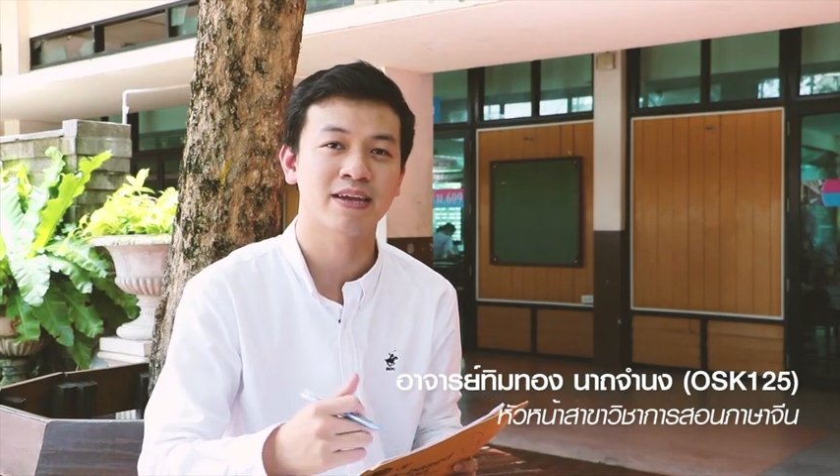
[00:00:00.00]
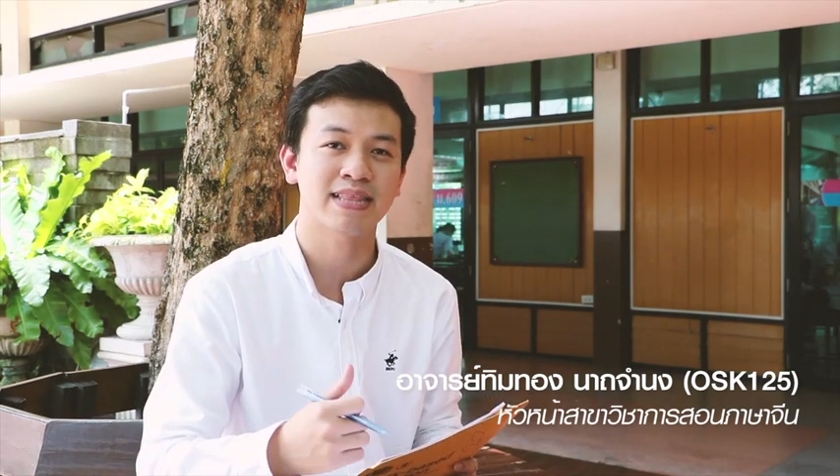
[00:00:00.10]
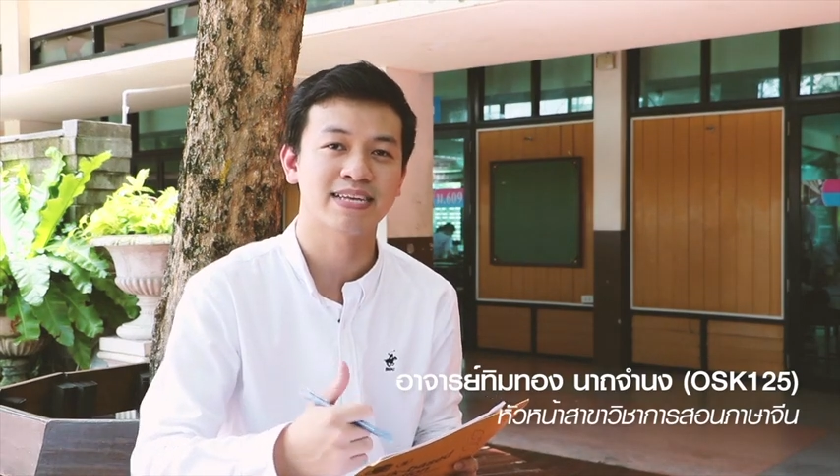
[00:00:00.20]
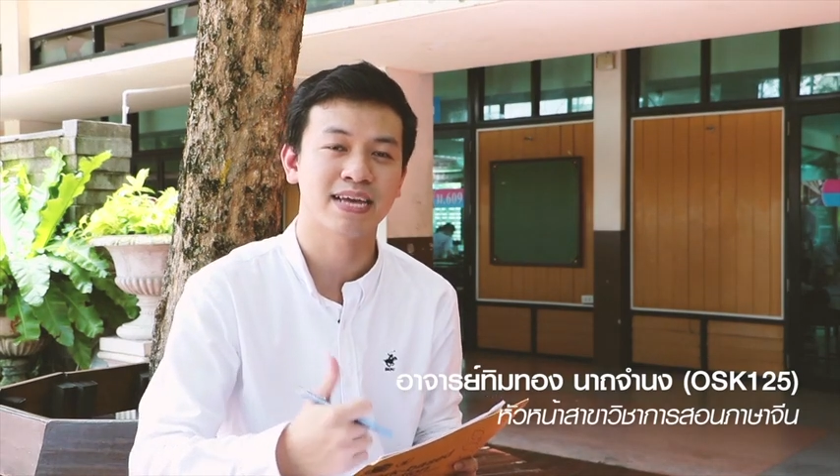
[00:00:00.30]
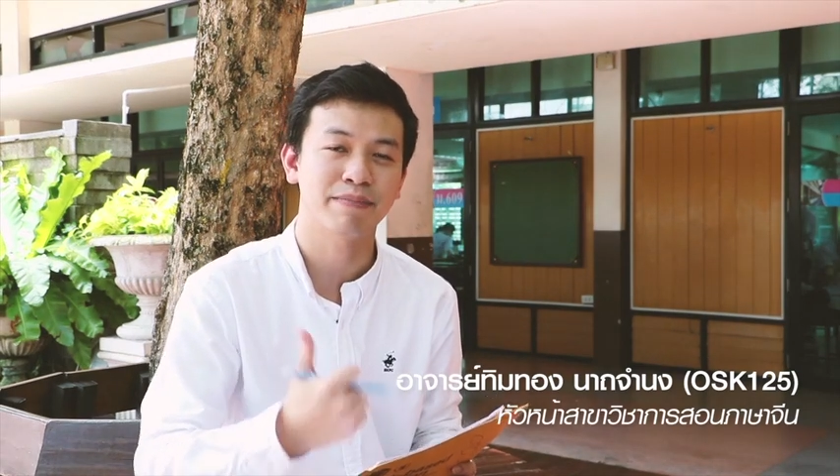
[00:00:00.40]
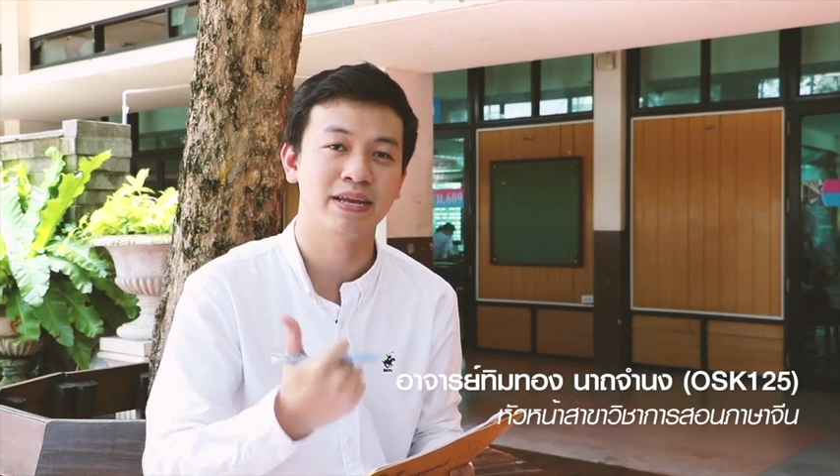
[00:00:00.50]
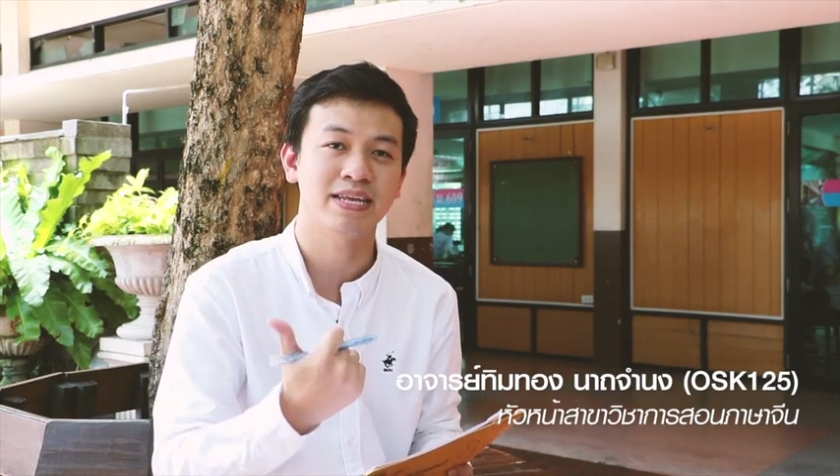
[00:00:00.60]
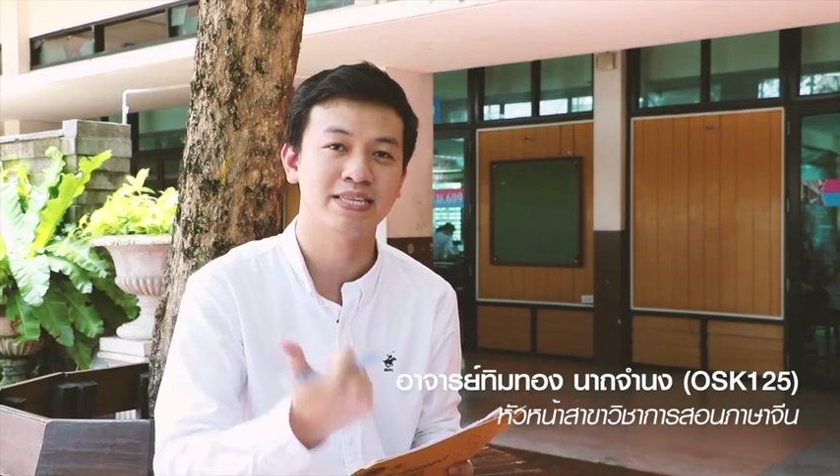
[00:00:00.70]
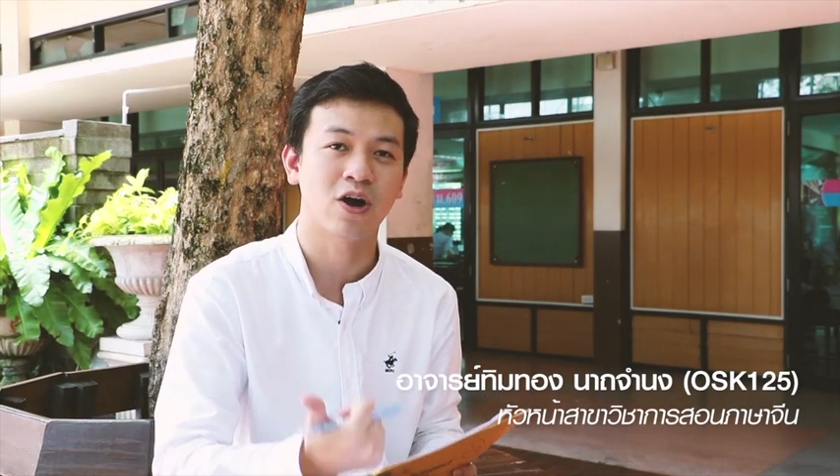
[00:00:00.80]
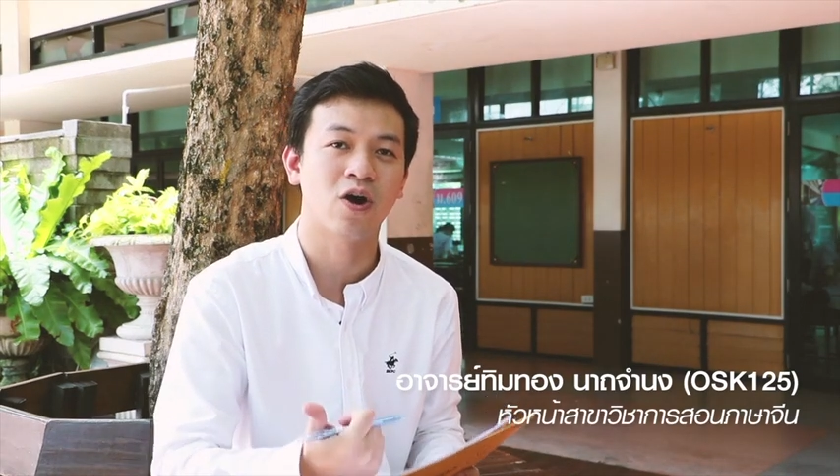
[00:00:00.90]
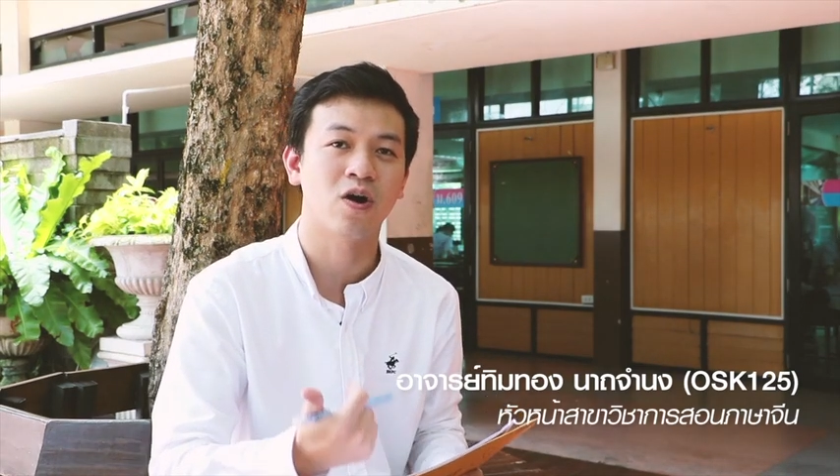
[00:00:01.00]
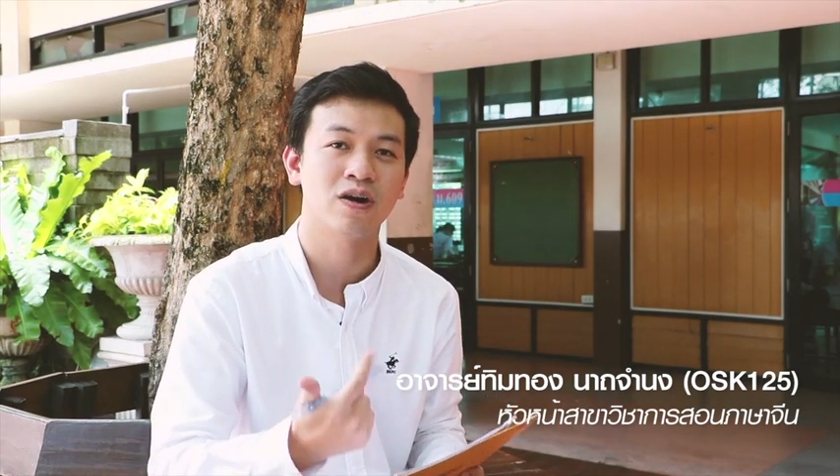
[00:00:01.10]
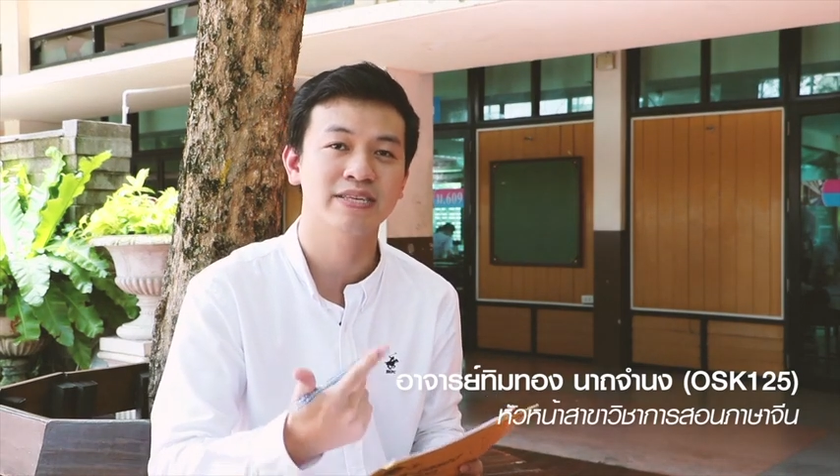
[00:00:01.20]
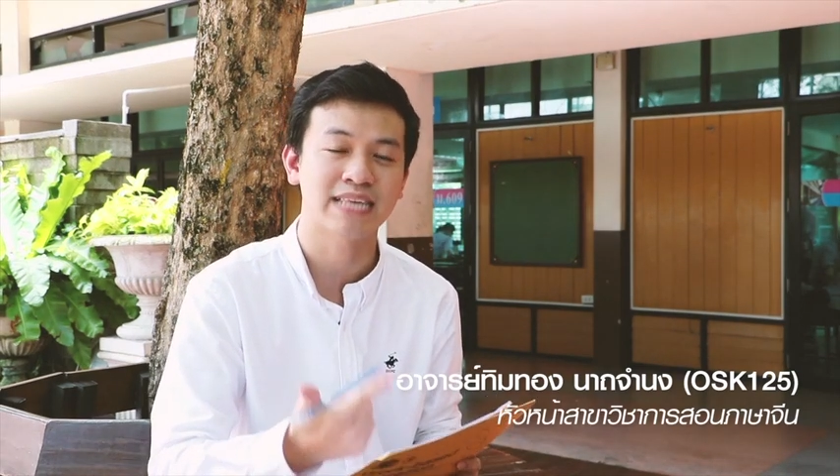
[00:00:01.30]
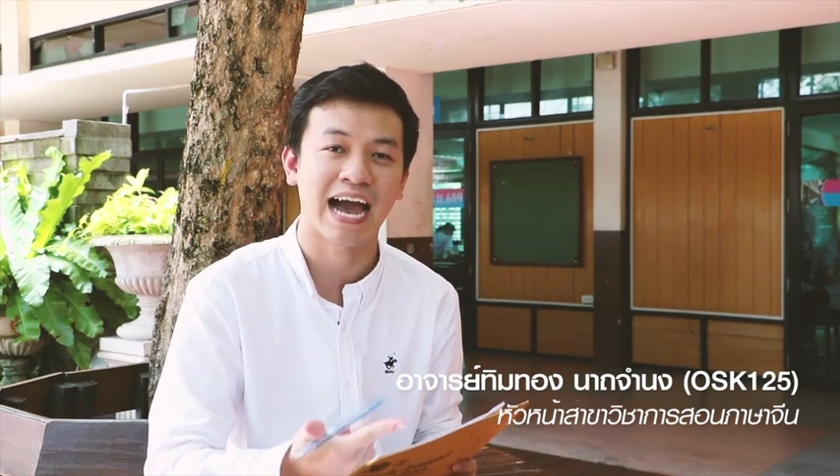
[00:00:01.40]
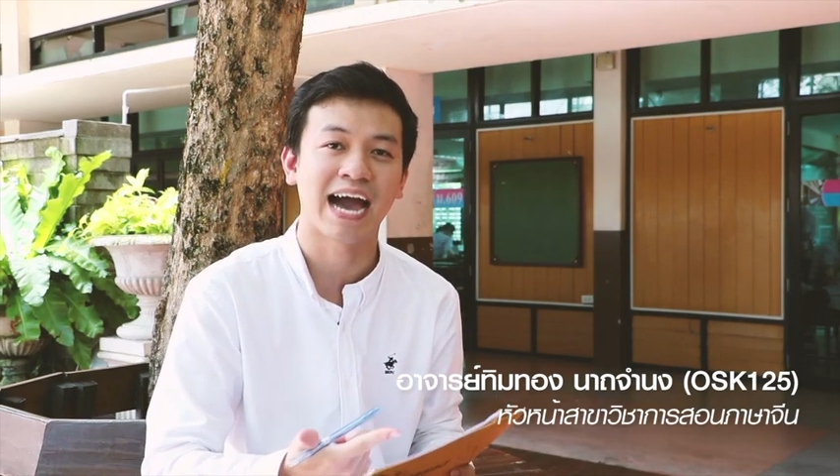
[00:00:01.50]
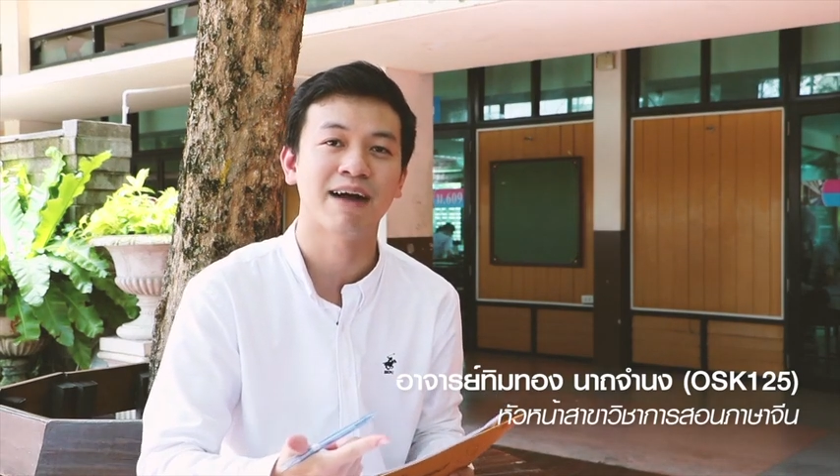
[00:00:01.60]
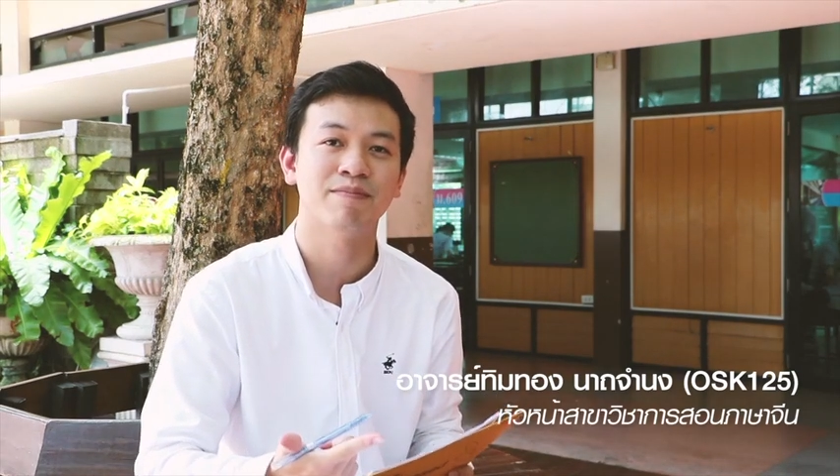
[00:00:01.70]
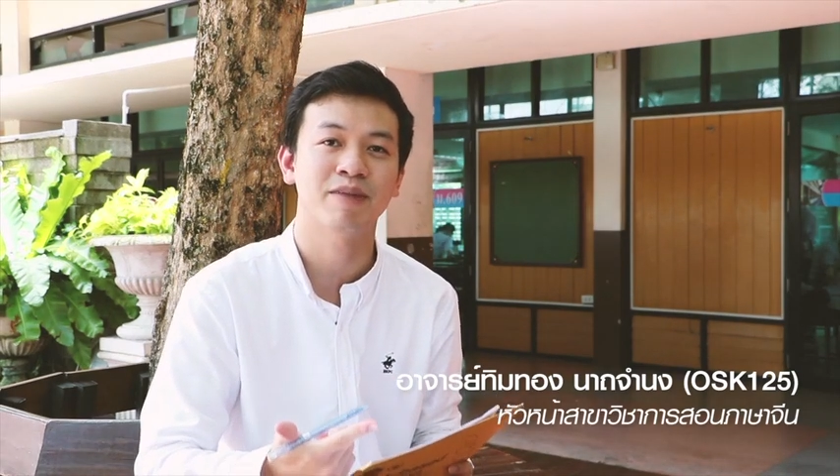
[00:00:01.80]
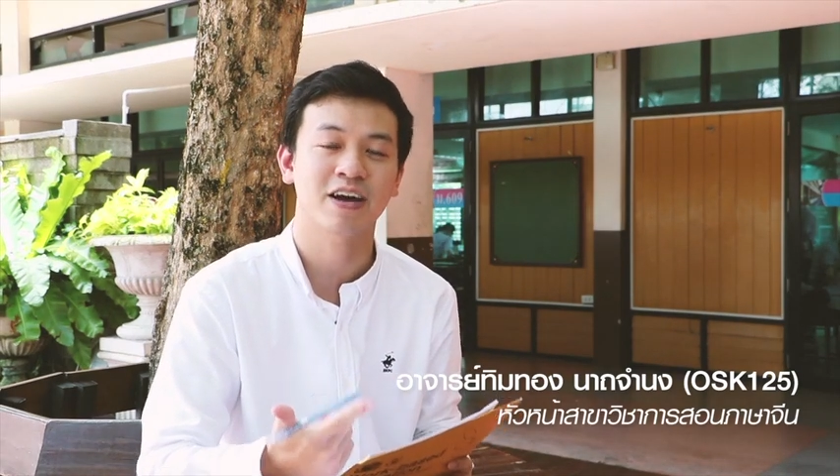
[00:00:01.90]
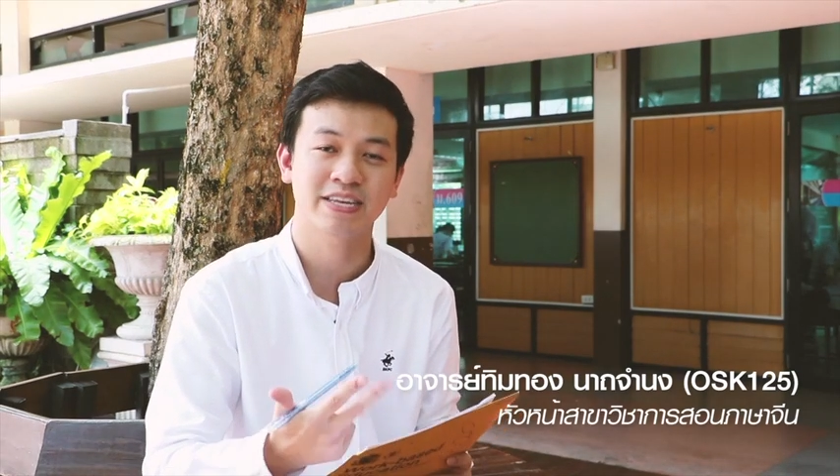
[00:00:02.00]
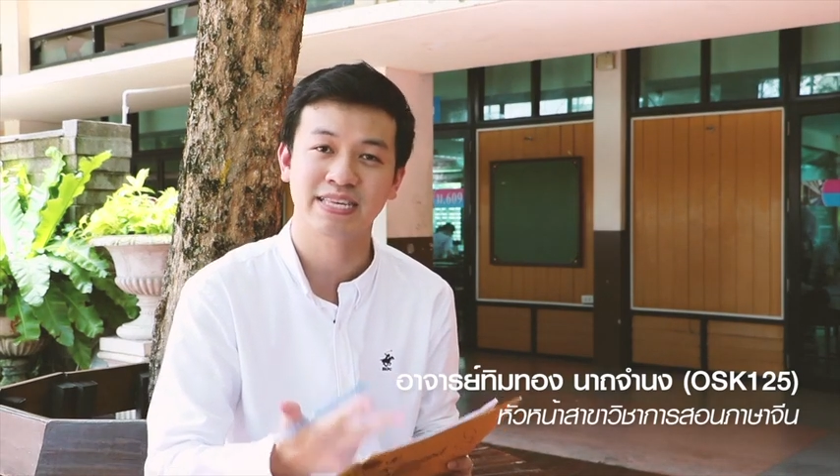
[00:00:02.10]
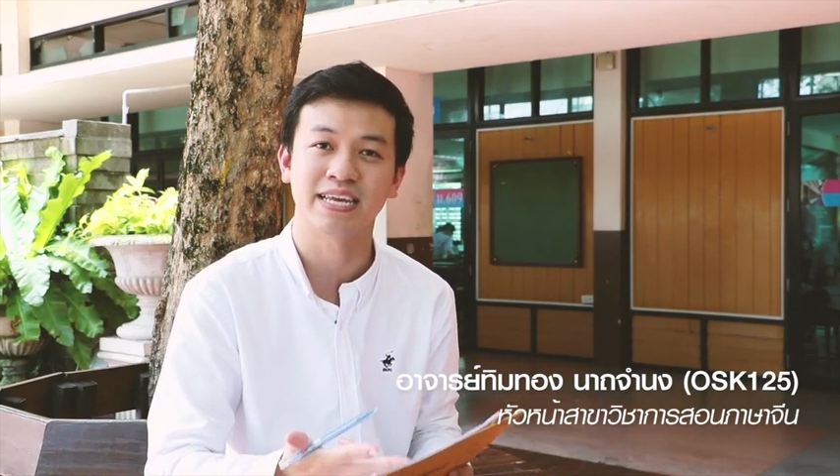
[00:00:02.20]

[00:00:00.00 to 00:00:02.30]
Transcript: ตั้งแต่ชั้นปีที่ 2 3แล้วก็